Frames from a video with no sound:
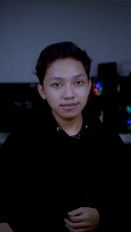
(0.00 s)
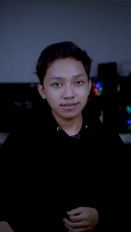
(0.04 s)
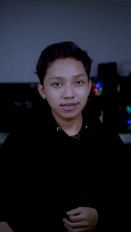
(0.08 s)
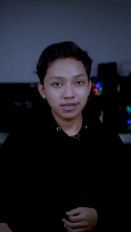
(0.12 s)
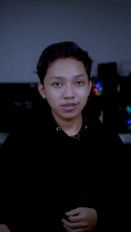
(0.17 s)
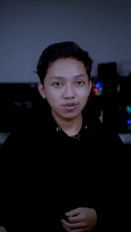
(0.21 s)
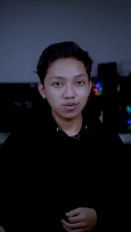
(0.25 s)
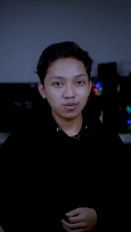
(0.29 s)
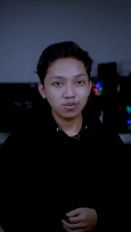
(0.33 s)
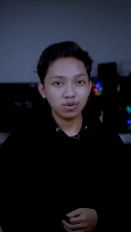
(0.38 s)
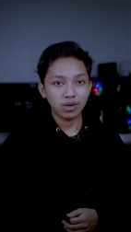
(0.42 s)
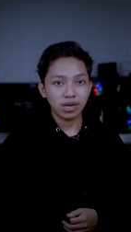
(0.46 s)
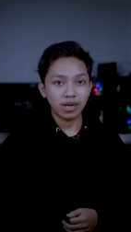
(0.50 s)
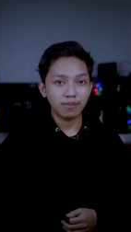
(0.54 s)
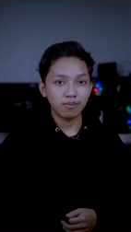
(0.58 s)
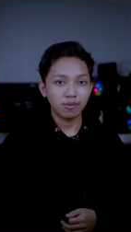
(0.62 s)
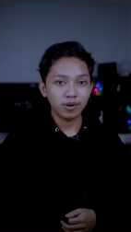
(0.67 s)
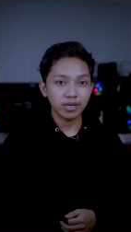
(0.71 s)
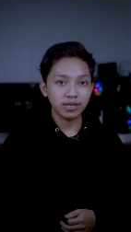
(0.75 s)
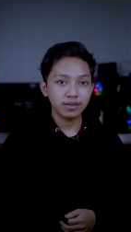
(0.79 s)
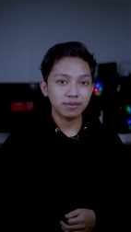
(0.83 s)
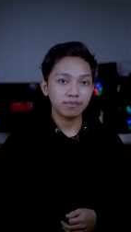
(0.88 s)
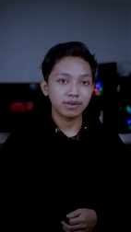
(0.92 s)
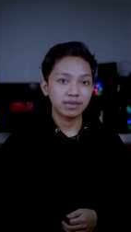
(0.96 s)
gitu
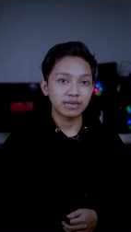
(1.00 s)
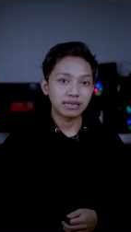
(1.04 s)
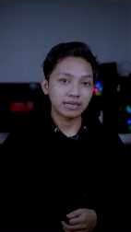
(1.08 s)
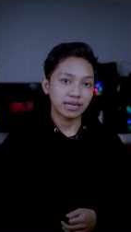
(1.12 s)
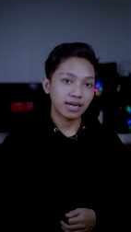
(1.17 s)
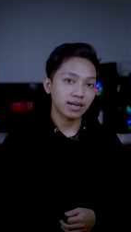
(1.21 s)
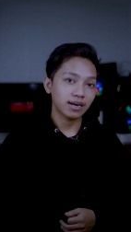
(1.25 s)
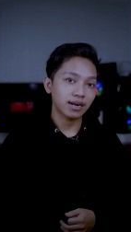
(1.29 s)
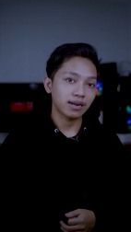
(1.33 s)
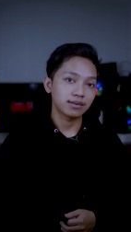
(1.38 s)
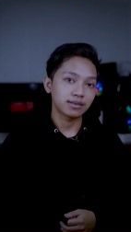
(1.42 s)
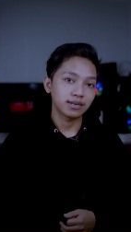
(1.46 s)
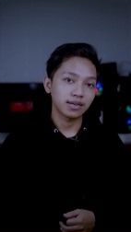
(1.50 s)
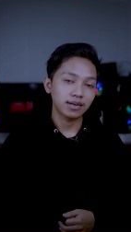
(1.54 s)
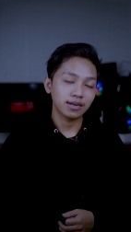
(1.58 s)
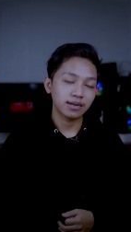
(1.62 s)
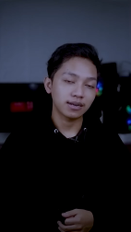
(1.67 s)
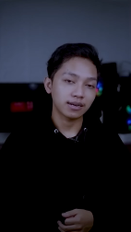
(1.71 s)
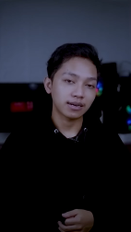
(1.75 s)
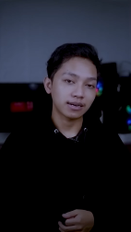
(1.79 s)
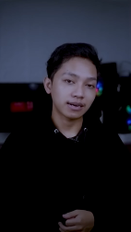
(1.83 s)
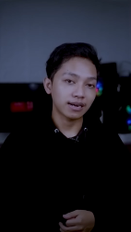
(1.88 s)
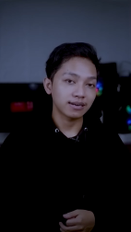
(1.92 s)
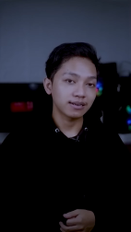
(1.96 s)
Amoy mendengar
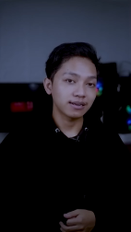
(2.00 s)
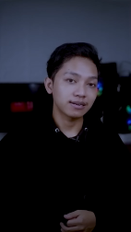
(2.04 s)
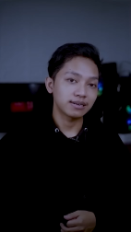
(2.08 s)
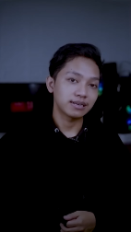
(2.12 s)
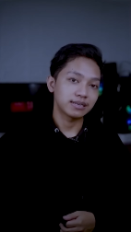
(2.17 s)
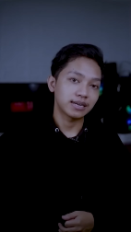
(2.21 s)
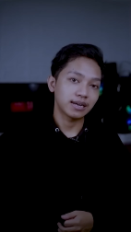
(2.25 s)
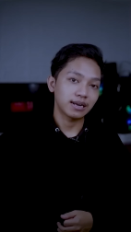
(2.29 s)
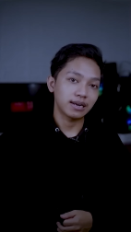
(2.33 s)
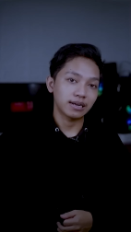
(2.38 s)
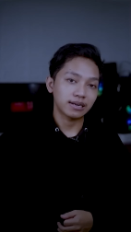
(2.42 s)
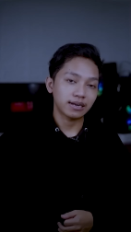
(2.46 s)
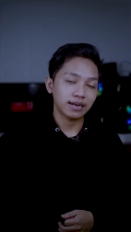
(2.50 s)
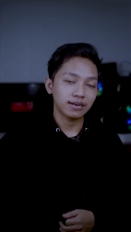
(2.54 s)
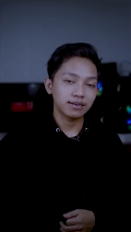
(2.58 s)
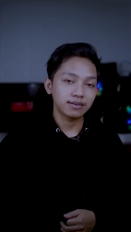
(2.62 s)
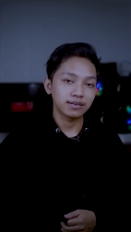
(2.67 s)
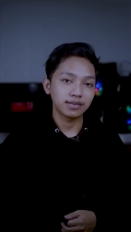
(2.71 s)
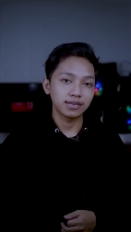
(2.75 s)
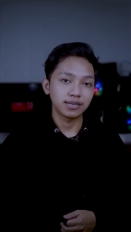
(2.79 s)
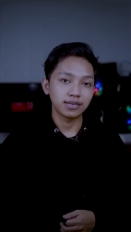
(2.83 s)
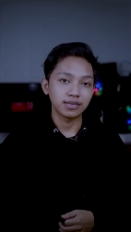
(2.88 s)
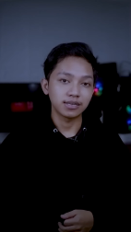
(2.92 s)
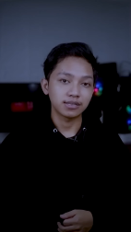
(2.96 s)
ada keran yang dinyalakan
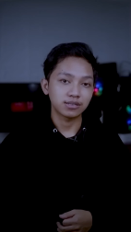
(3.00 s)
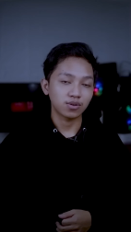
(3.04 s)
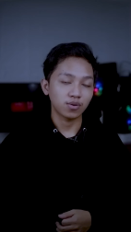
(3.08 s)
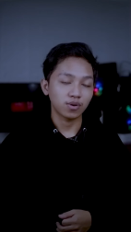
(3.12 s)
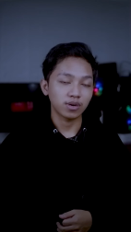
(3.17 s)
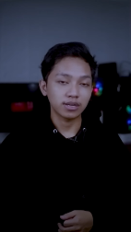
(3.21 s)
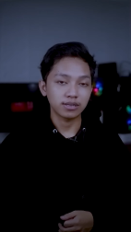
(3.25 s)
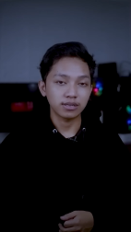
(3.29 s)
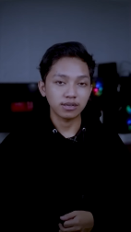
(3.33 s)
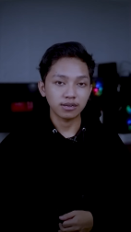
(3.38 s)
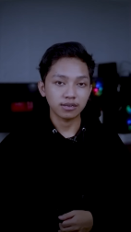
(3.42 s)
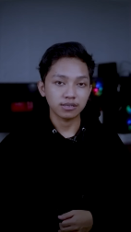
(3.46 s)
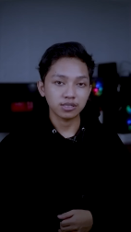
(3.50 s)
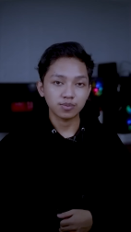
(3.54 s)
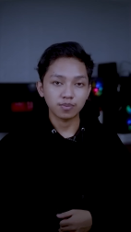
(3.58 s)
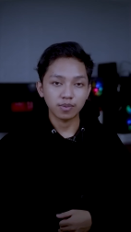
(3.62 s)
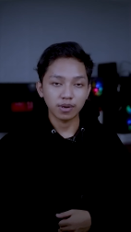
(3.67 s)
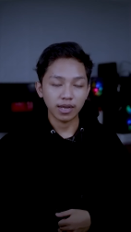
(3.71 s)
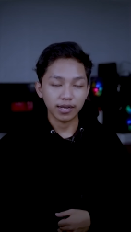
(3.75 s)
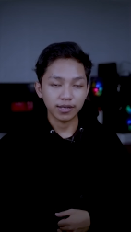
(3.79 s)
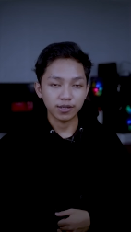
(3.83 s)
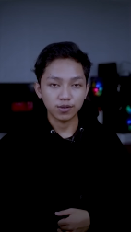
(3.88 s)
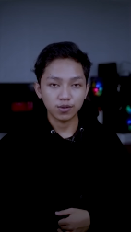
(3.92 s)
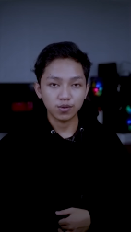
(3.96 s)
di toilet yang sebelah